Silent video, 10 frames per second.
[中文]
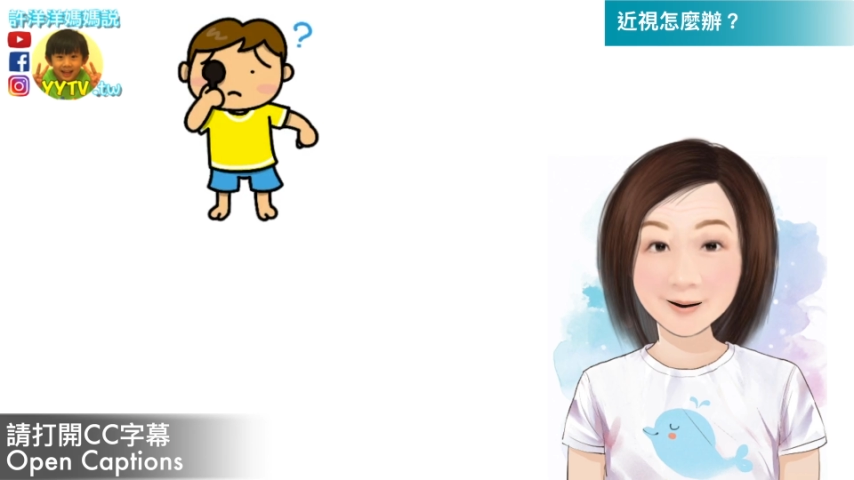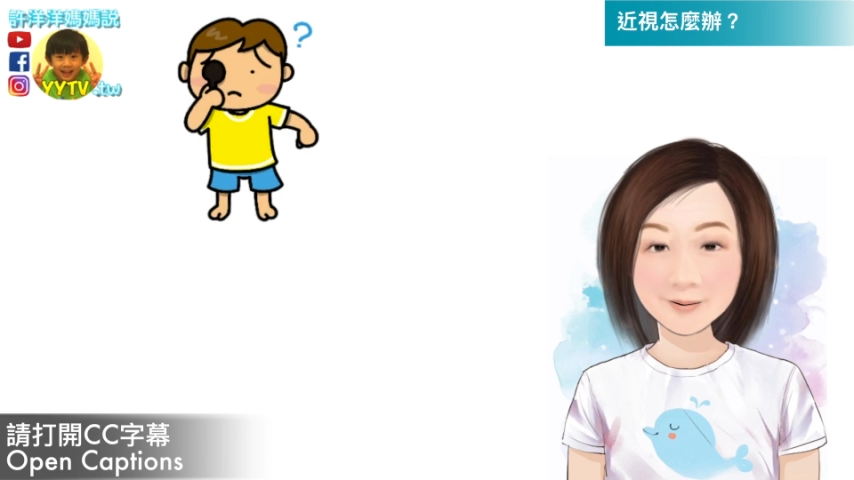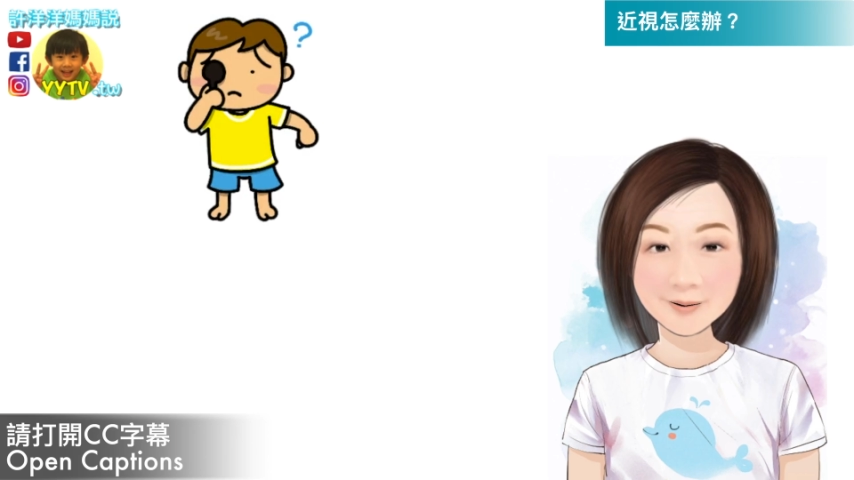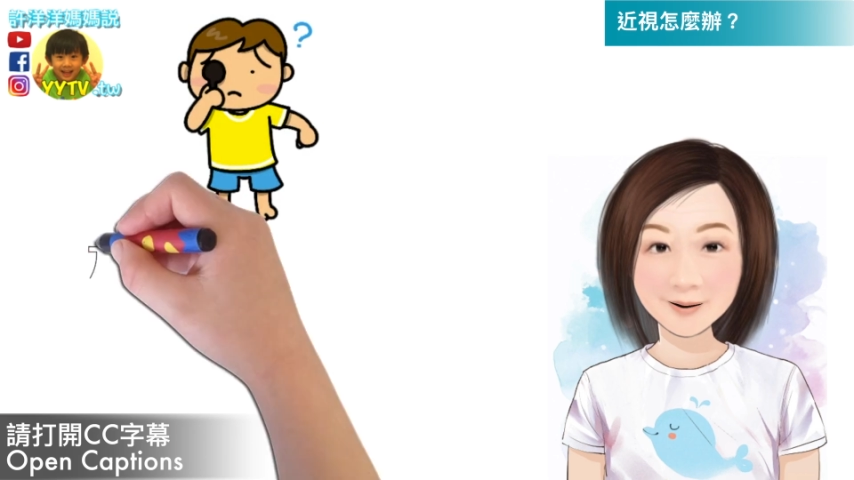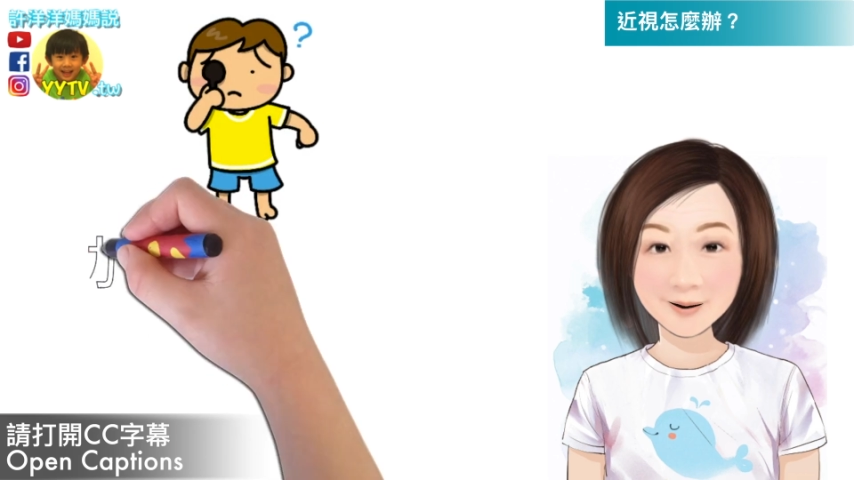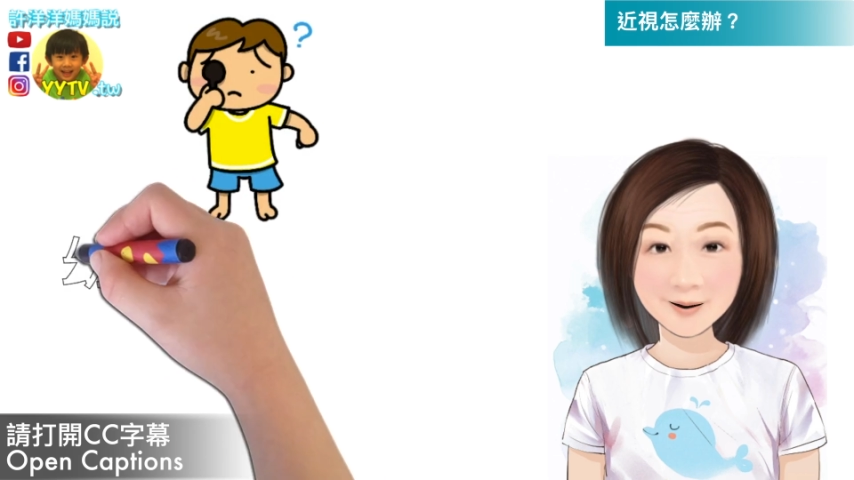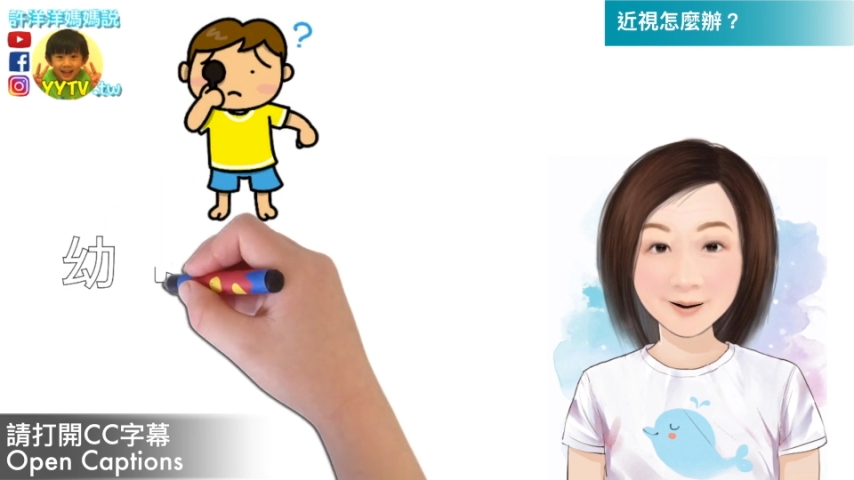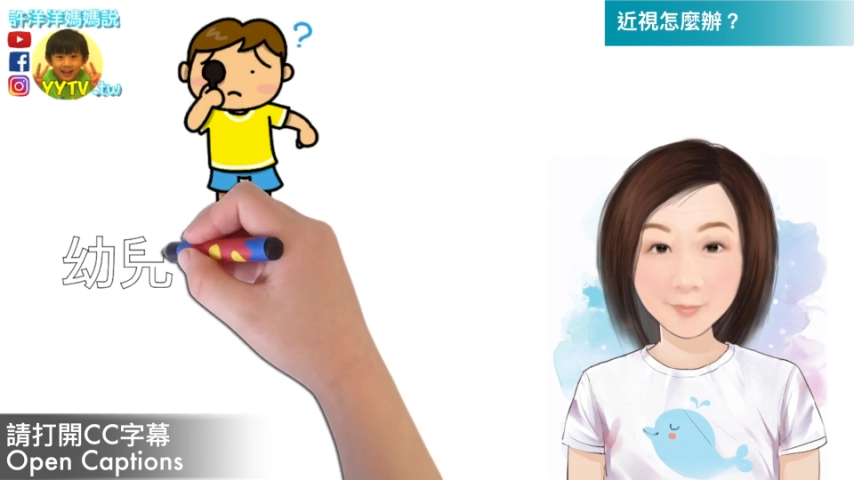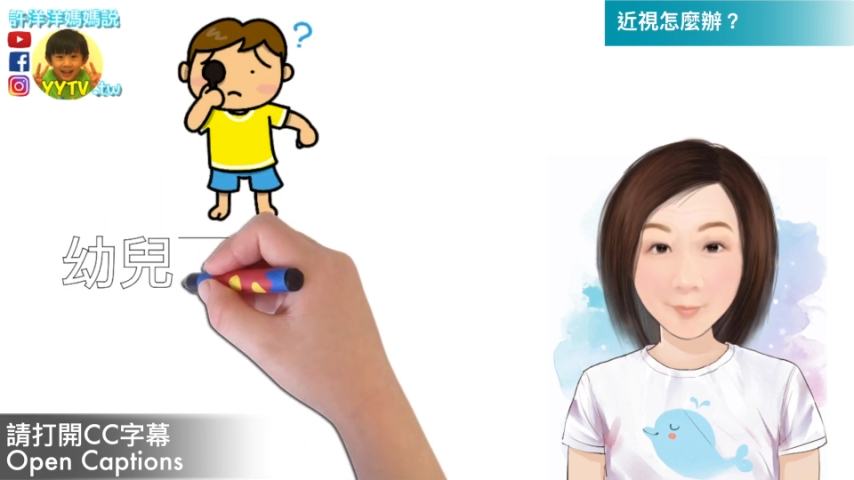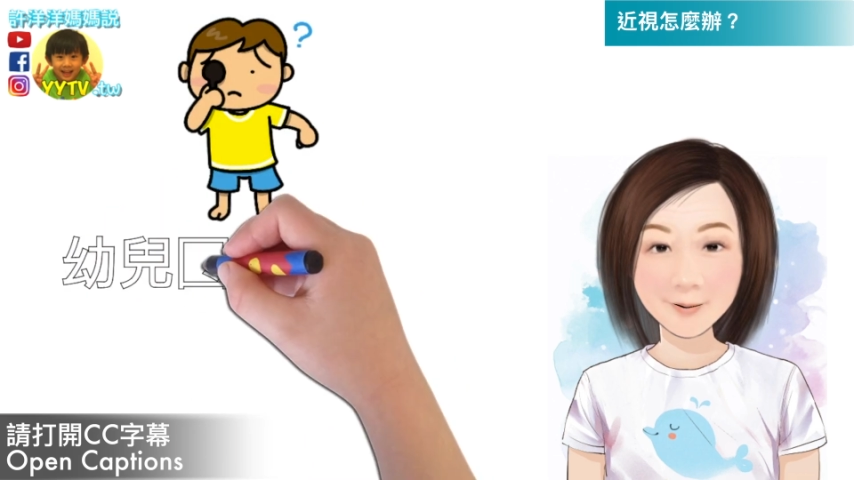班近视盛
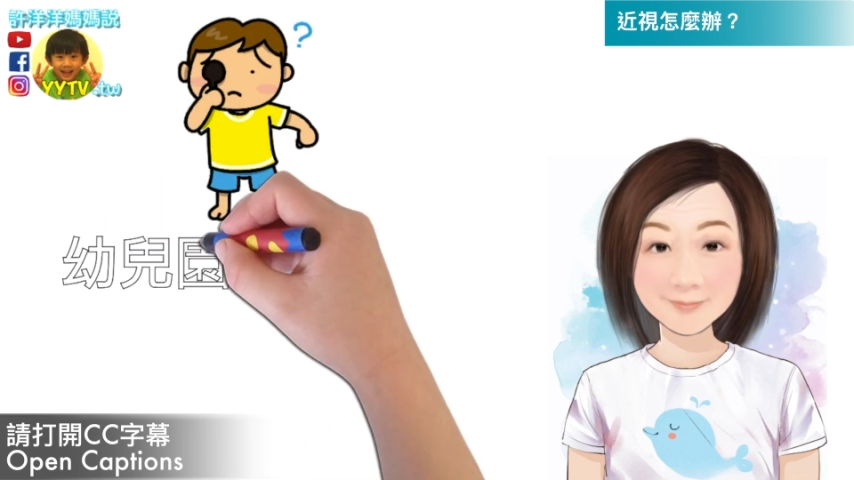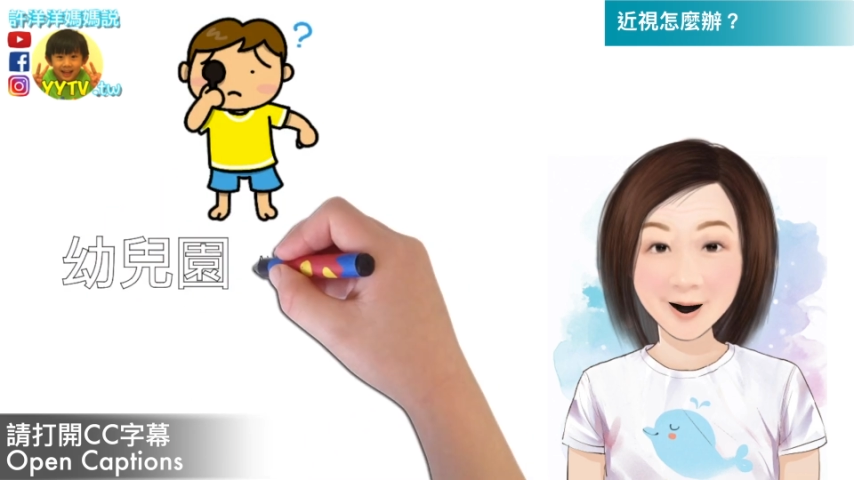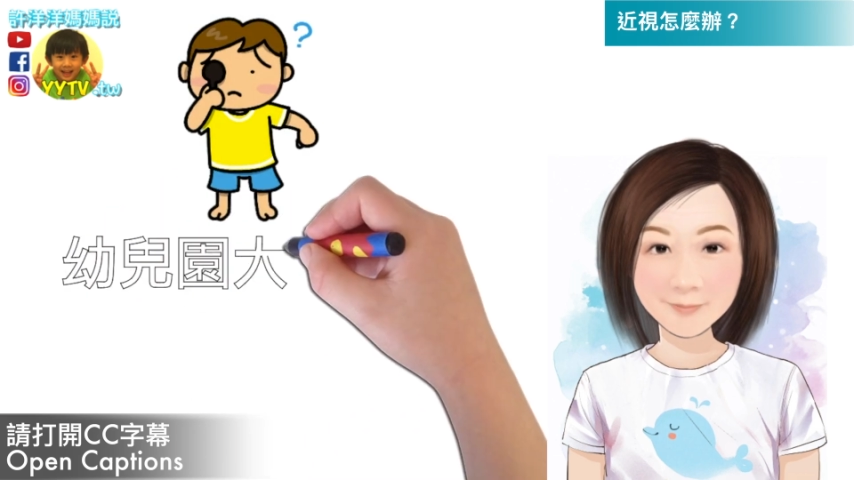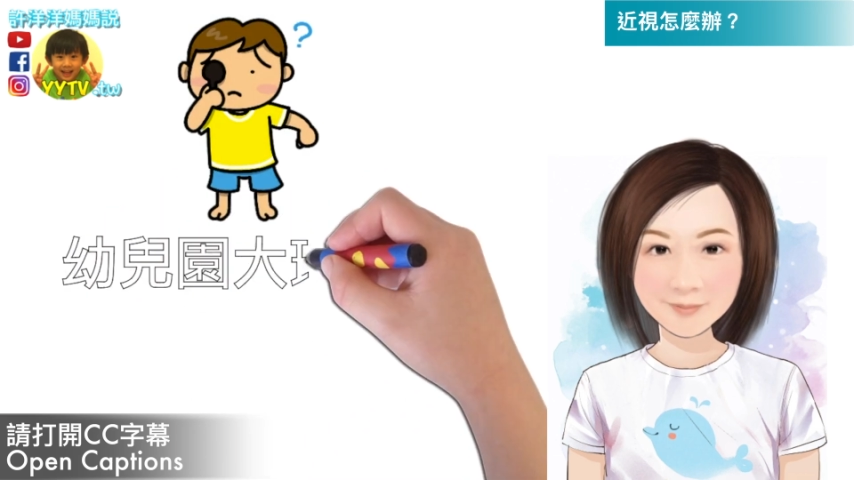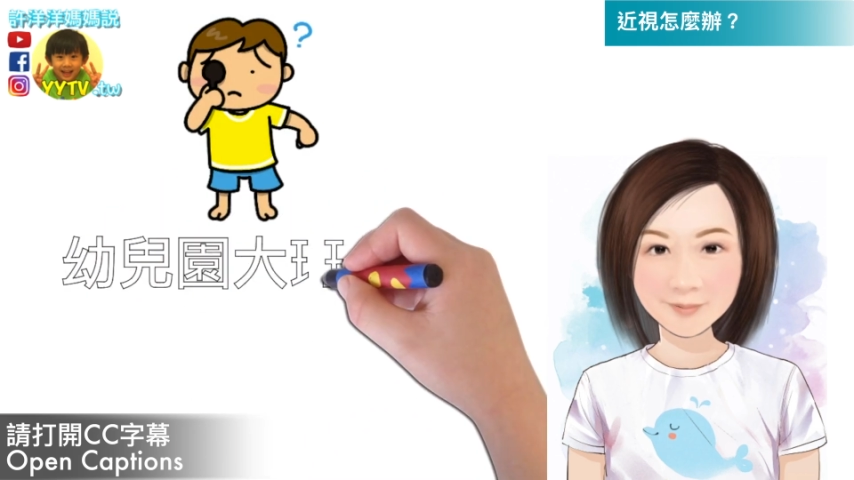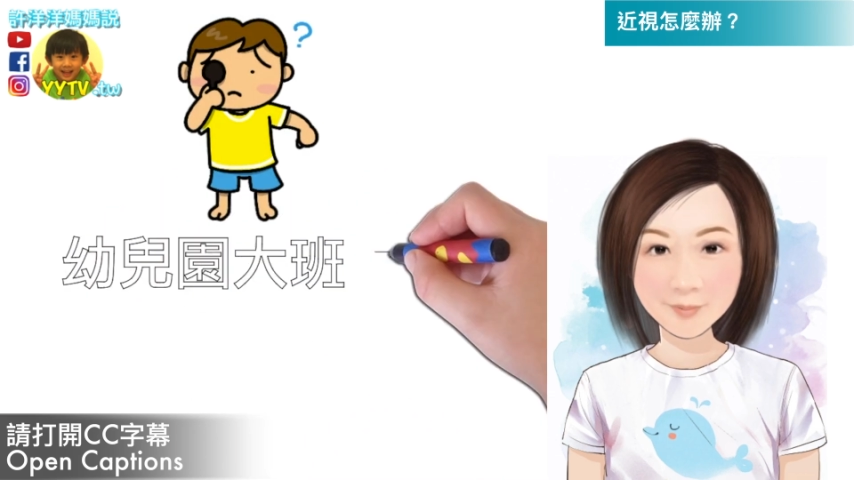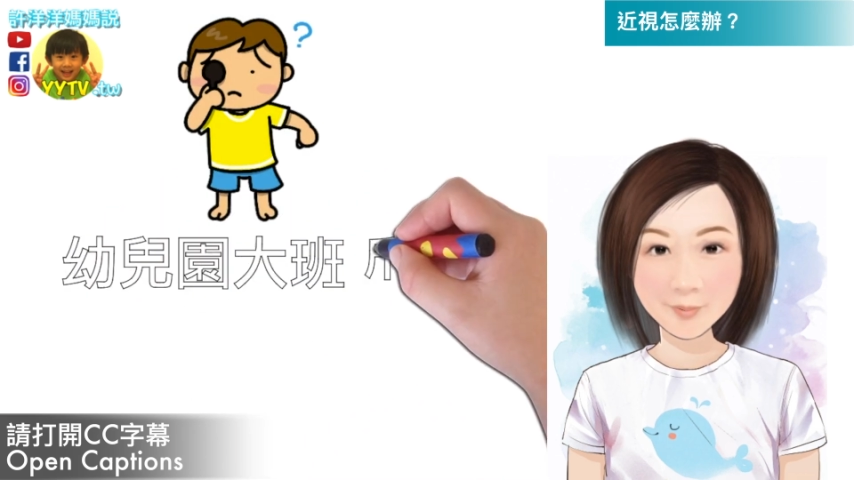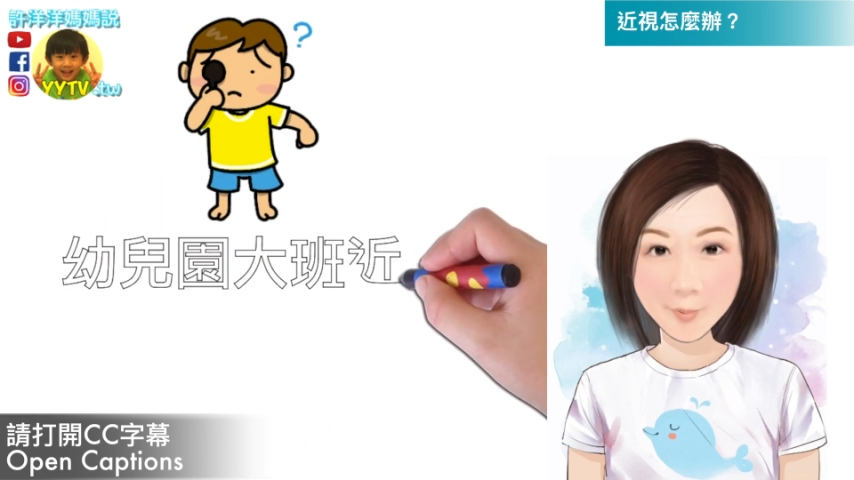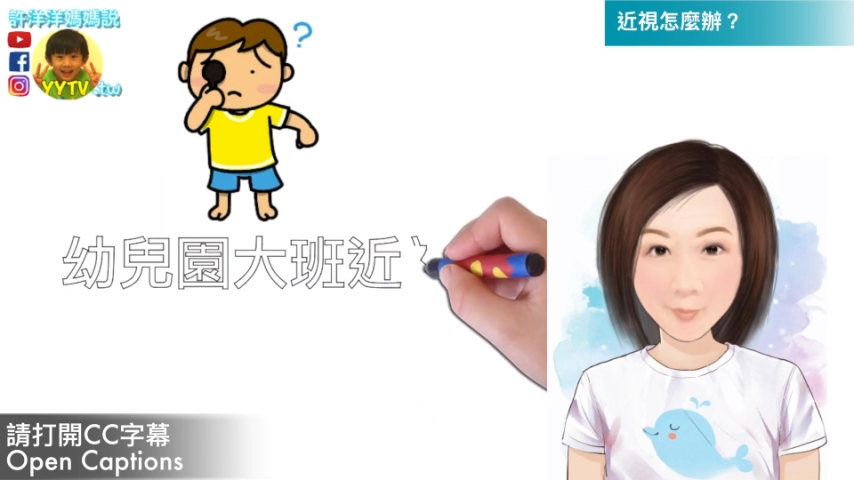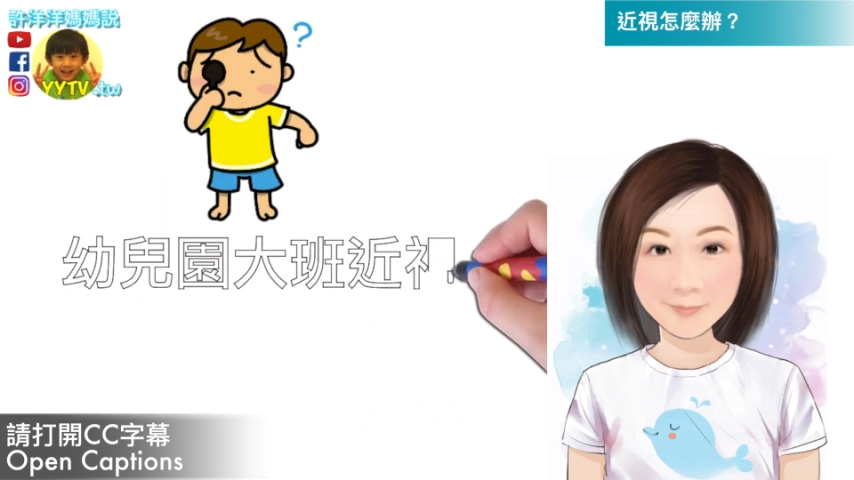行率达百分之
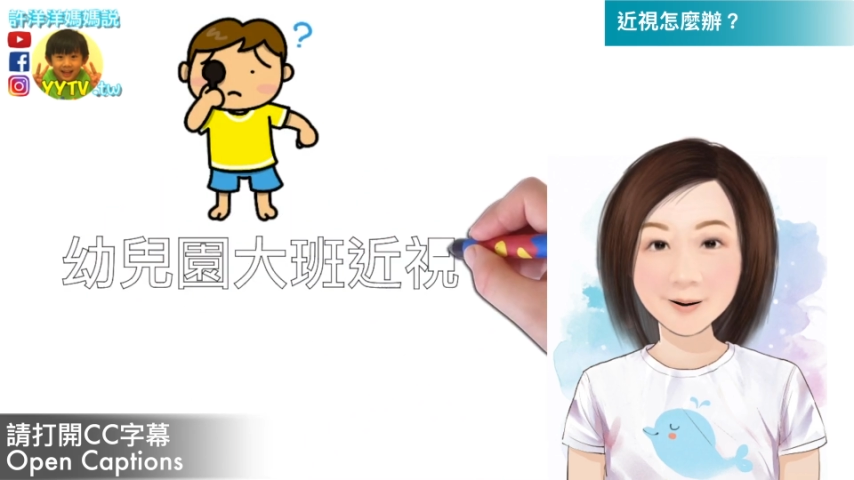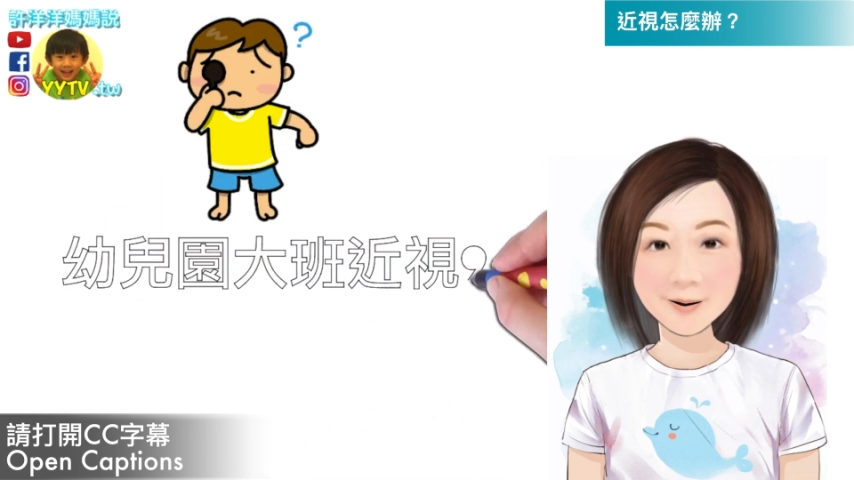九，